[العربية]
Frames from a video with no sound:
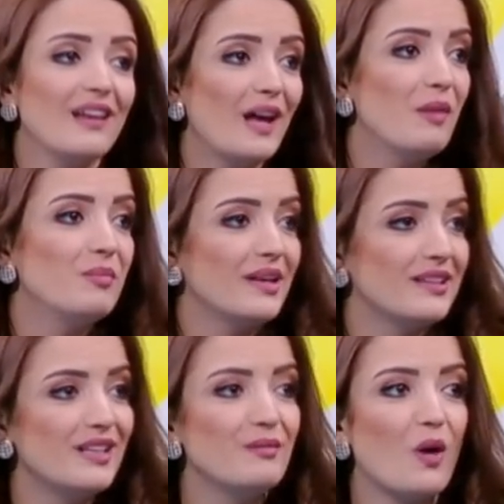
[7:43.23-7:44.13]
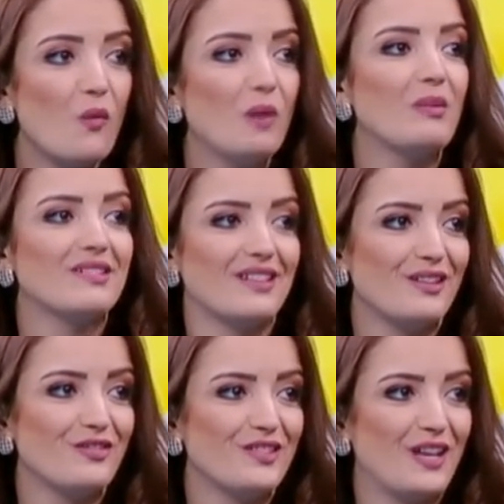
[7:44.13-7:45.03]
للقلب يعني انا من اول مره
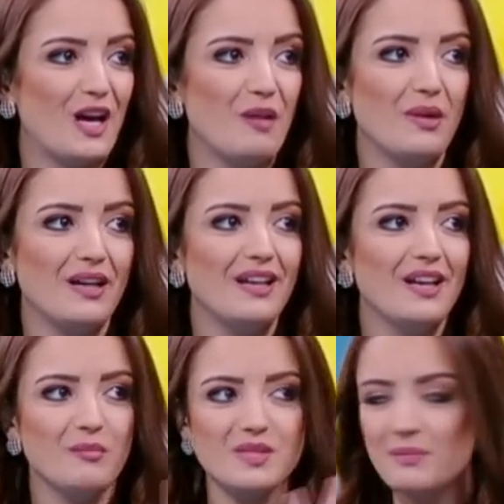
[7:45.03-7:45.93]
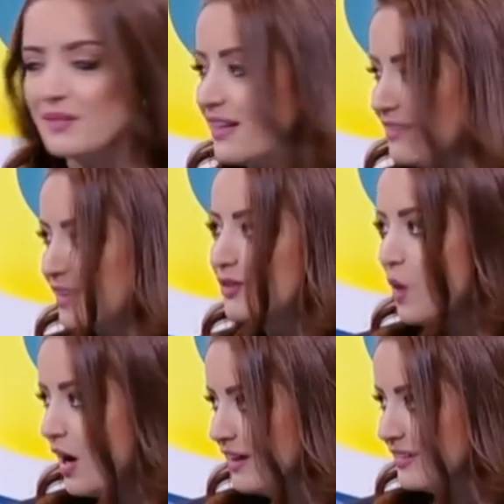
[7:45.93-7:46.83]
تعرفت على امل بالضبط كانت 2
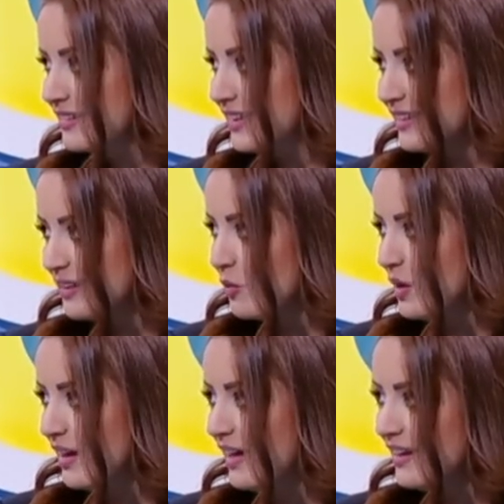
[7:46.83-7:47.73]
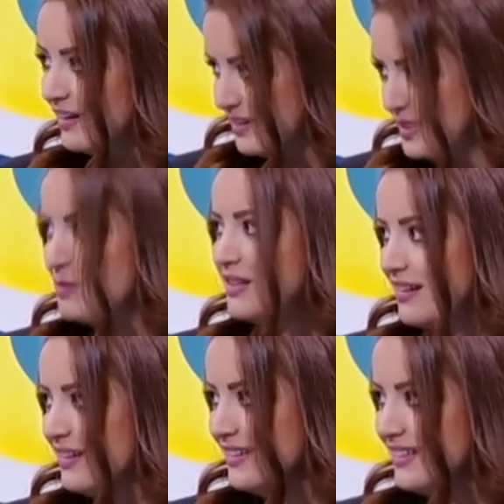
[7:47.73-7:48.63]
واحد كانت اول حلقه رسميه
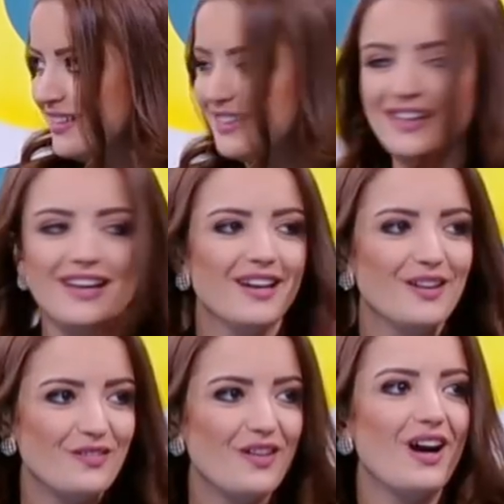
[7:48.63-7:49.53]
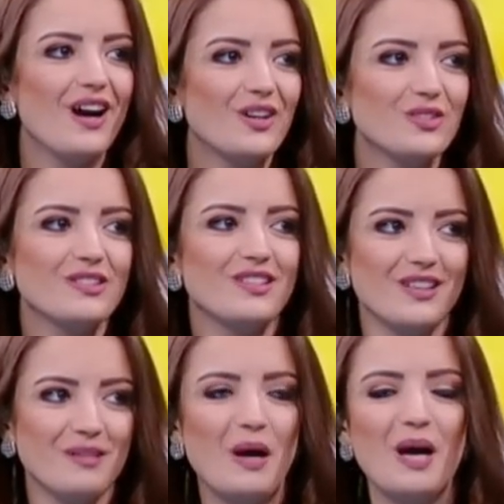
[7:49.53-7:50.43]
يعني الي فكنت
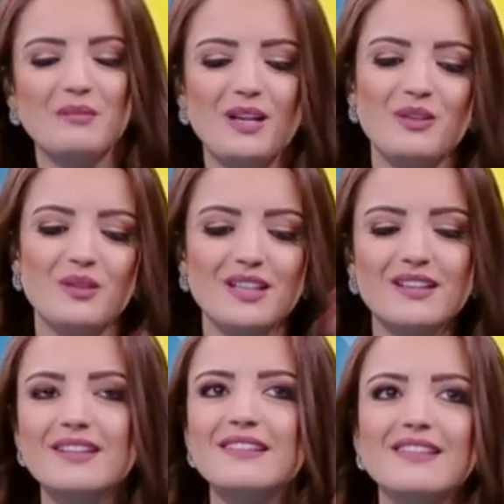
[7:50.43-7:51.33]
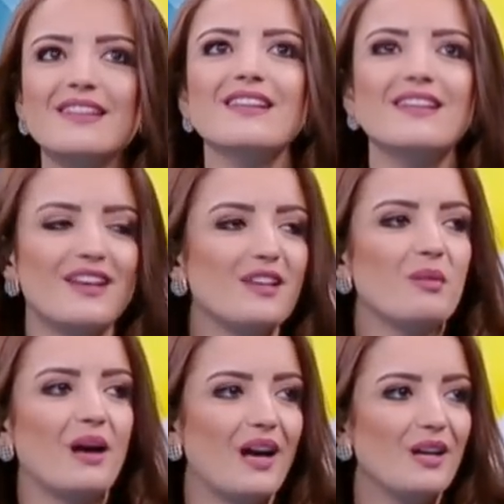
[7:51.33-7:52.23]
معها بالحلقه وهيك كثير
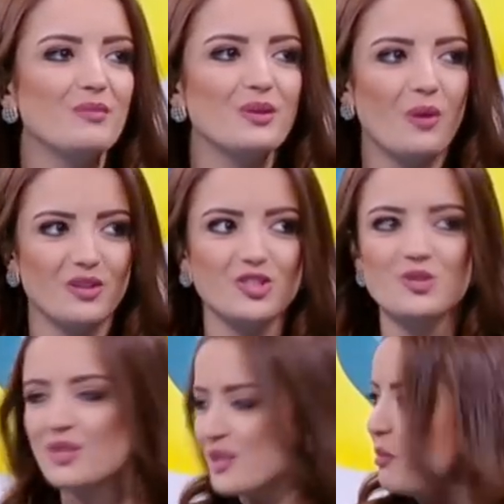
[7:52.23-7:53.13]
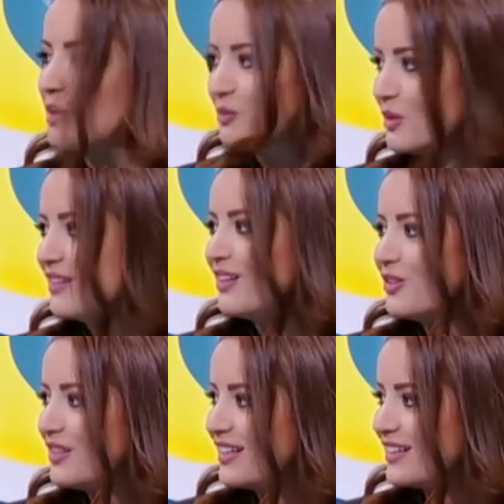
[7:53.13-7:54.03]
قريبه على قلبي وعن جد صرنا صحبات من وقتها
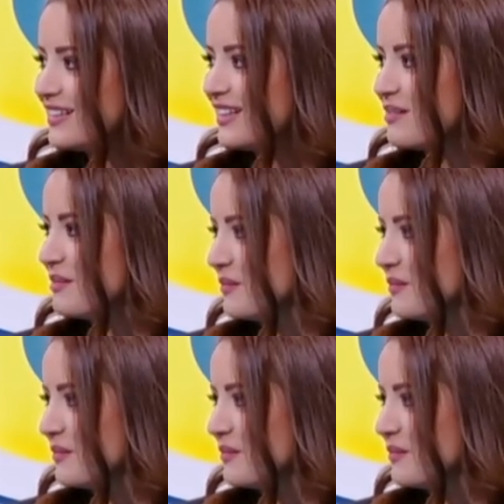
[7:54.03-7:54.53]
لانه روان لها على